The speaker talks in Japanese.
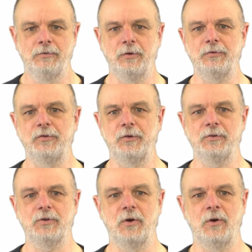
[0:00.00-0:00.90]
そうす
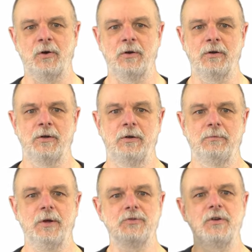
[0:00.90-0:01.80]
ると、
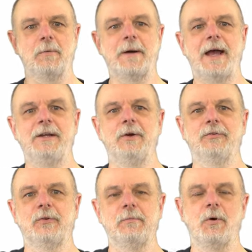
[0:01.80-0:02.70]
量子の場合には
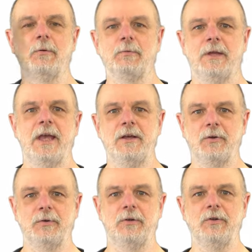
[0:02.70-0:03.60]
それも経
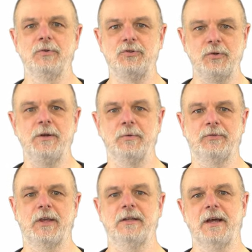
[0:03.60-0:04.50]
路の順位を
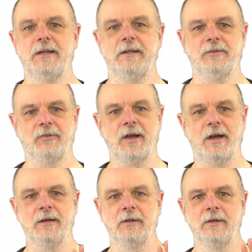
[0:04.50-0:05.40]
つけたいんです
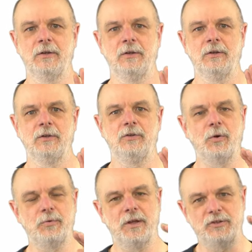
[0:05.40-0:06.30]
が、
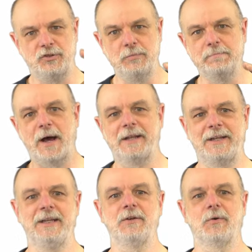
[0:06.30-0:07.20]
どんな順番
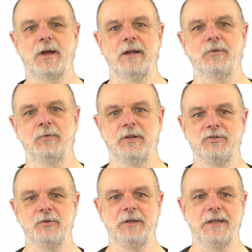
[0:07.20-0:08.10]
でいいのか、ど
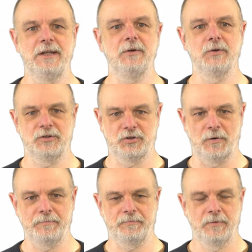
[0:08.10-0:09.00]
順位でいいので
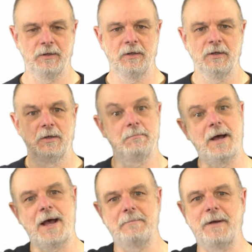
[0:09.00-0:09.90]
しょう。
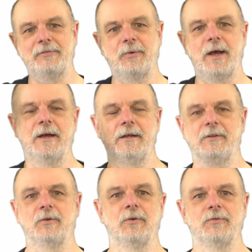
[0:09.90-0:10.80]
まあ、まずは、
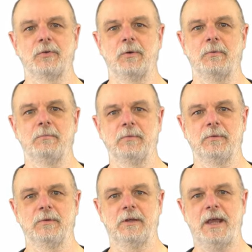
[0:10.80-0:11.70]
えっと、その
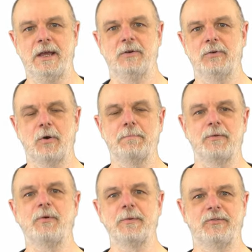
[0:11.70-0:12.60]
経路の
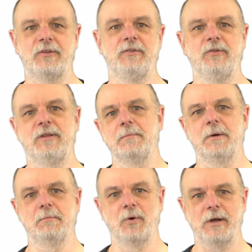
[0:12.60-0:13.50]
パフォーマンスについて
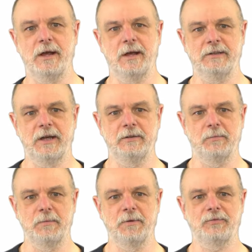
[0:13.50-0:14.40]
ももう考えたいと
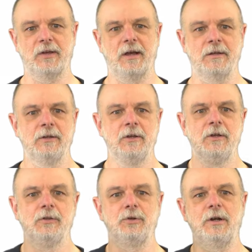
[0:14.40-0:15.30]
思いますが、
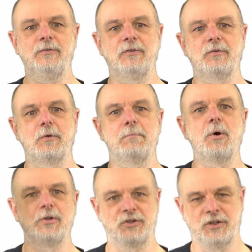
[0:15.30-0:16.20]
とりあえずその
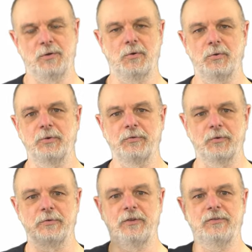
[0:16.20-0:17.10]
ポリシーのこと、
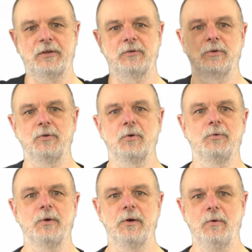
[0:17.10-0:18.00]
その政策ののこ
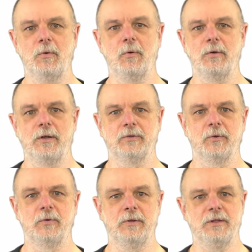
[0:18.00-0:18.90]
とを、えっ
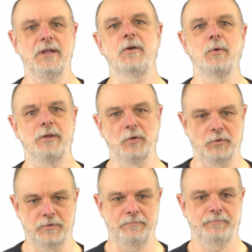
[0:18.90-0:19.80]
と、一旦置いてお
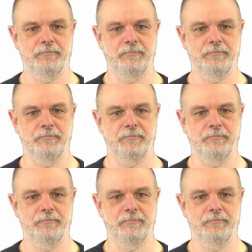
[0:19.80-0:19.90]
く。